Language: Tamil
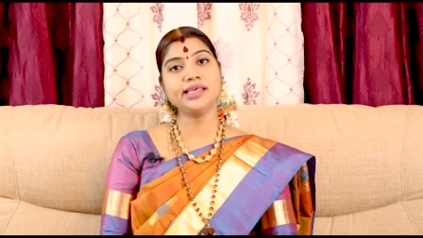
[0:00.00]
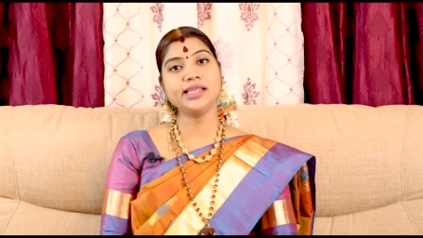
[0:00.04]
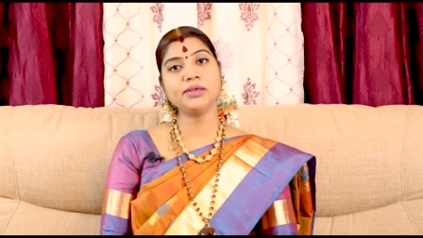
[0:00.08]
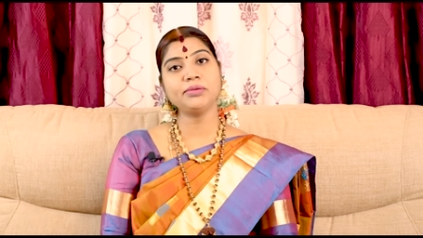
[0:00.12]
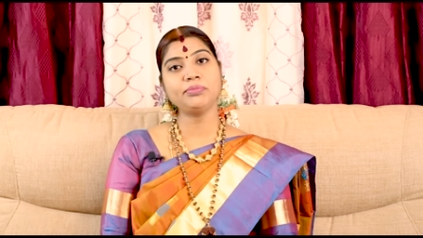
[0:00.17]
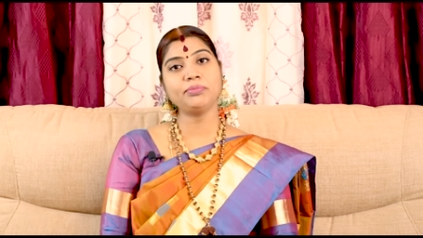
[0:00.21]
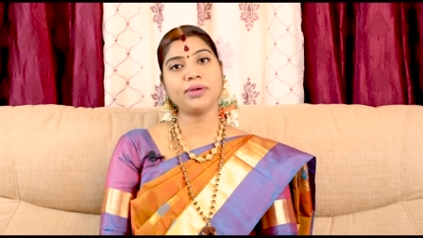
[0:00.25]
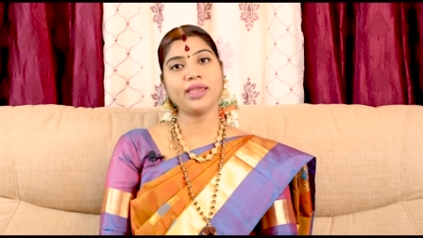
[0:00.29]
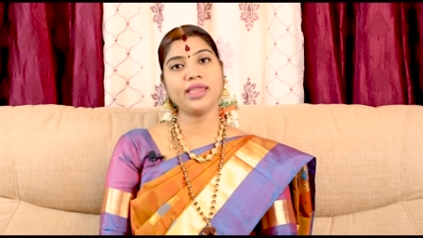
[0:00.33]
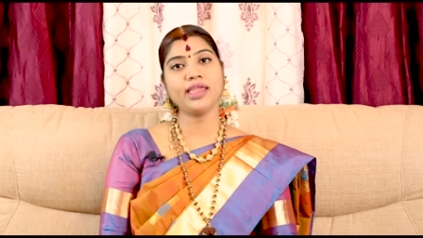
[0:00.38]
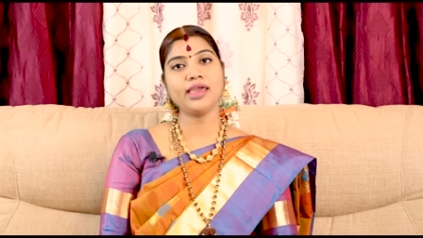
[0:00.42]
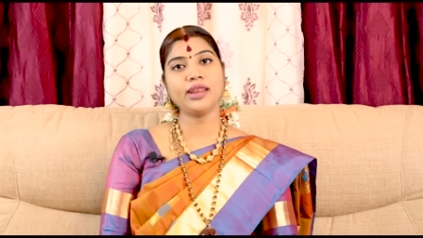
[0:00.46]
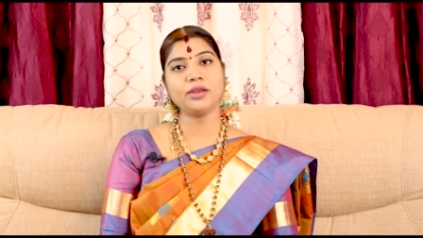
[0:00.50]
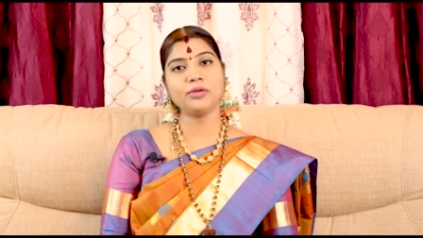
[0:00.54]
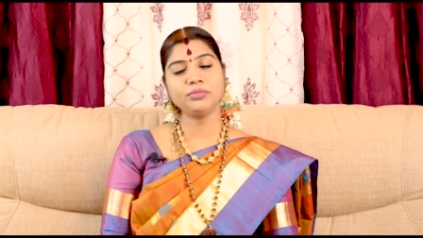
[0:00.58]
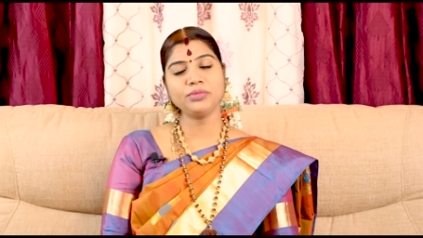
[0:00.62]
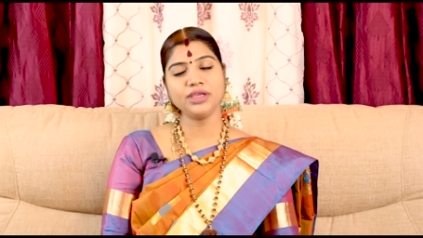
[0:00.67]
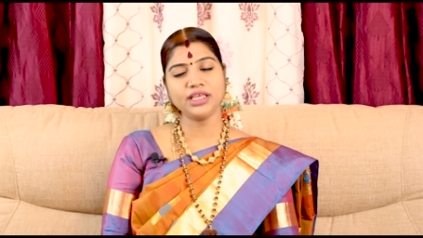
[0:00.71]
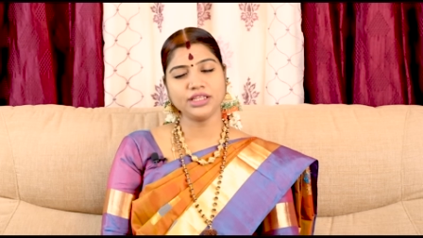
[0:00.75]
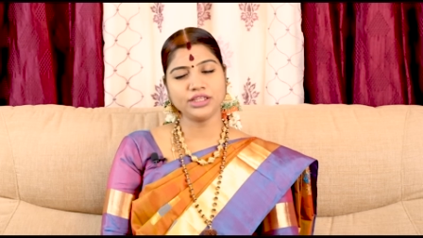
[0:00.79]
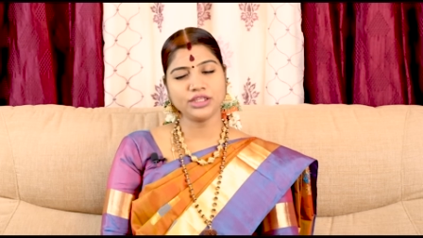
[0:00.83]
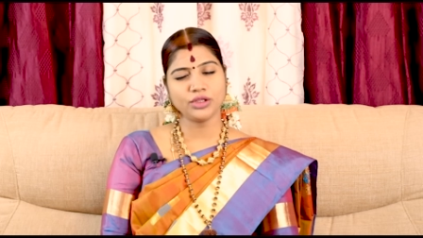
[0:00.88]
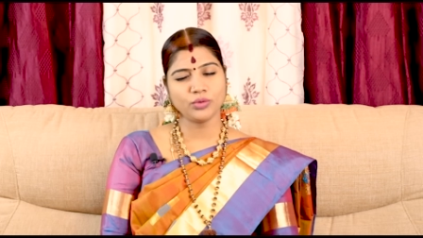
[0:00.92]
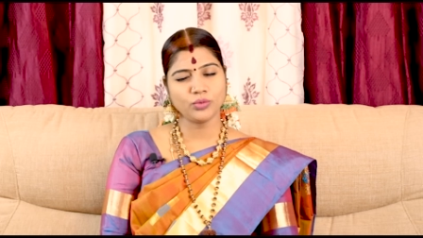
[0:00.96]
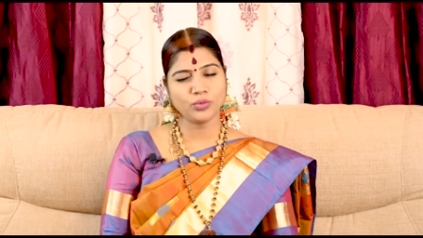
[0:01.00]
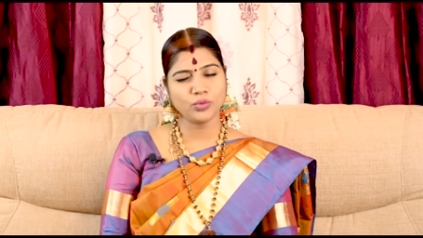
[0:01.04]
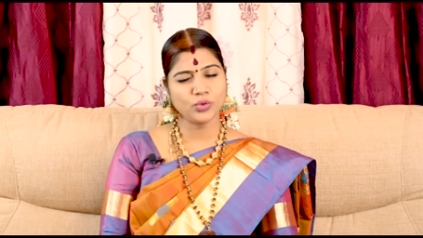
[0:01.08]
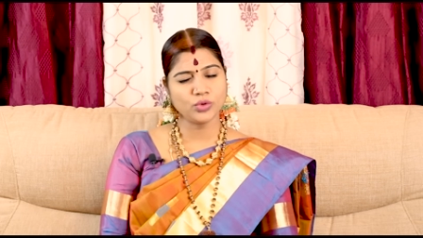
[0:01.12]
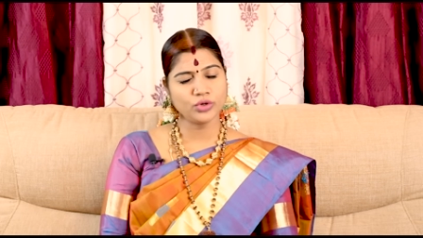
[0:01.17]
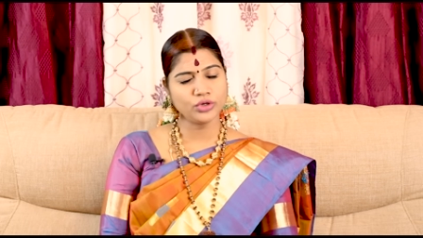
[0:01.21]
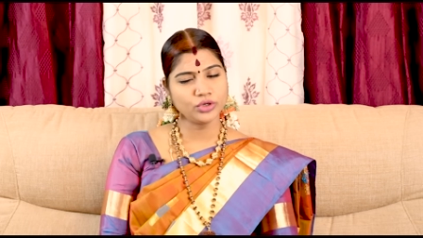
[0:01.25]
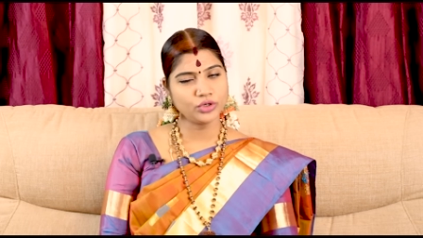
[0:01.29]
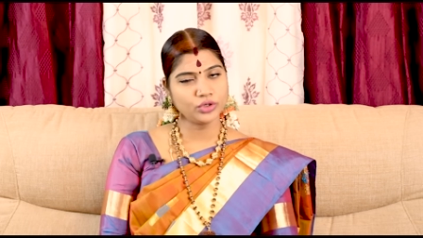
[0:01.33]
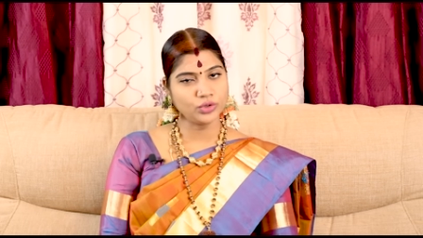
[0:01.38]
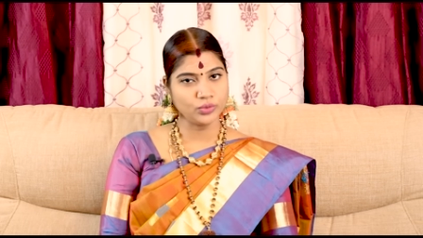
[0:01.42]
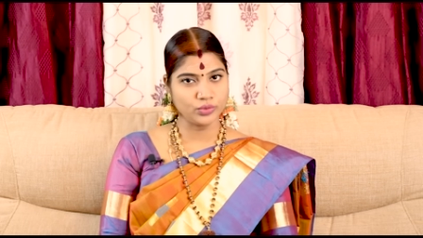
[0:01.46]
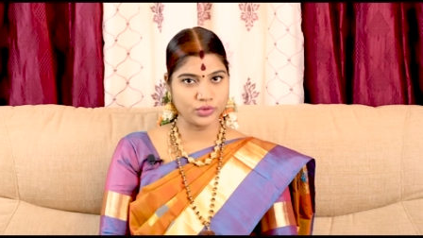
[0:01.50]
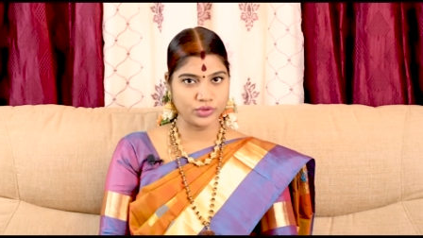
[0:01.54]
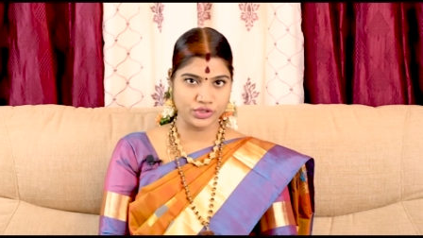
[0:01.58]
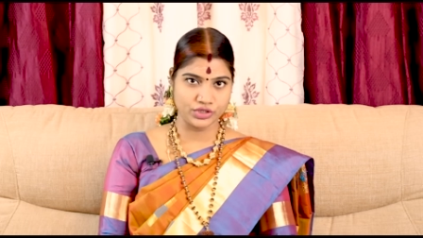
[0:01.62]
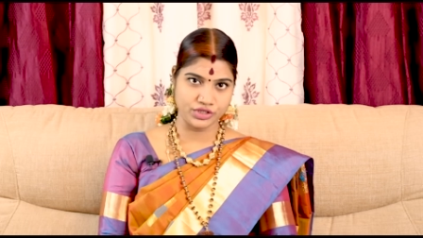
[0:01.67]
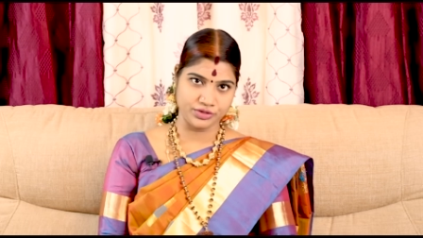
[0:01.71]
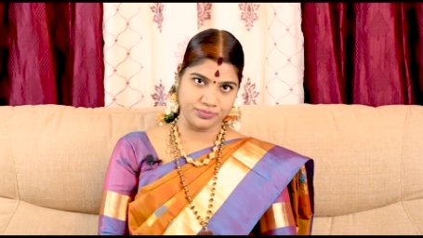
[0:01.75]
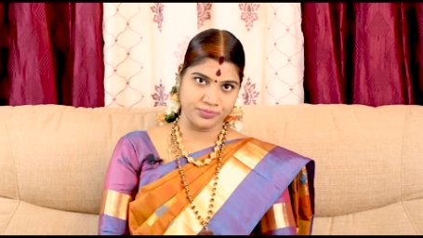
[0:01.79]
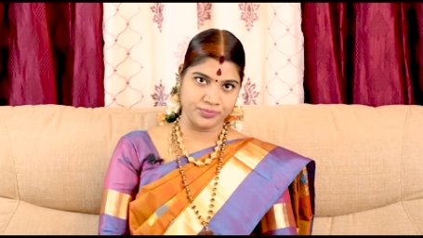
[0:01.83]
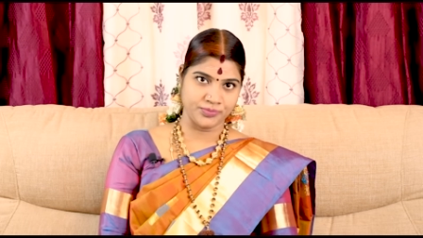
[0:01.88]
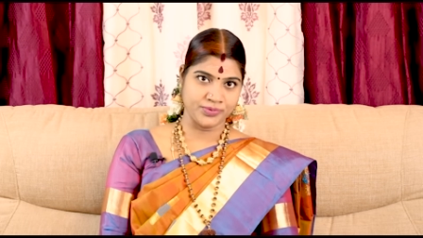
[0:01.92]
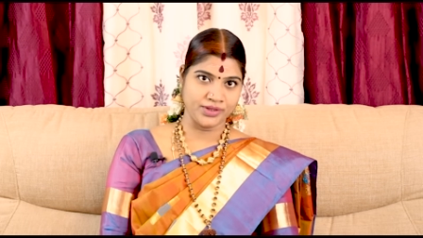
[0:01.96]
திருப்பெயரும் இந்த ஊருக்கு
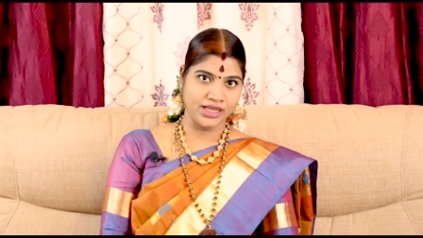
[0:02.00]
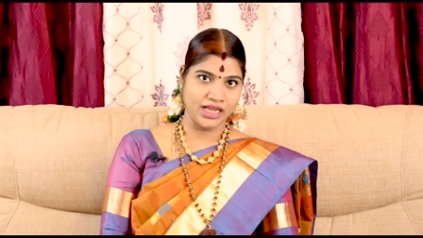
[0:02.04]
உண்டு